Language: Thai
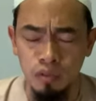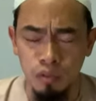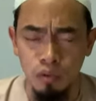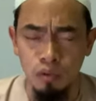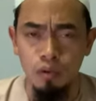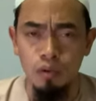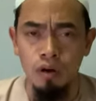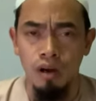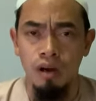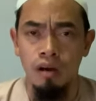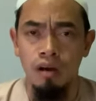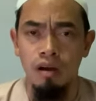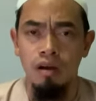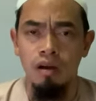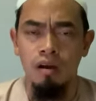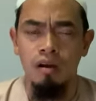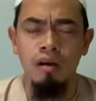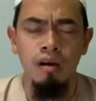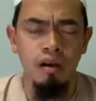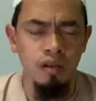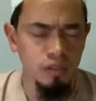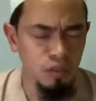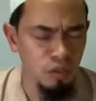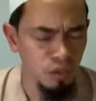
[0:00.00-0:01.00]
ตัวข
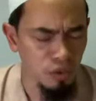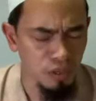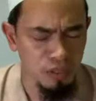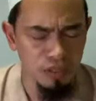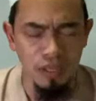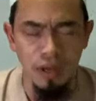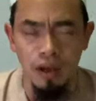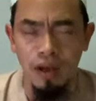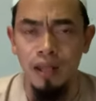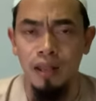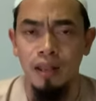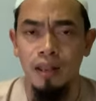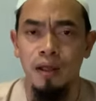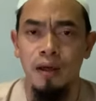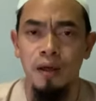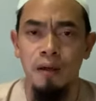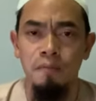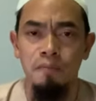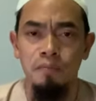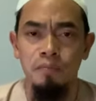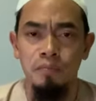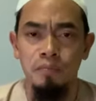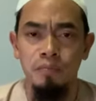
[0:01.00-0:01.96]
อโทษต่ออัลลอฮ์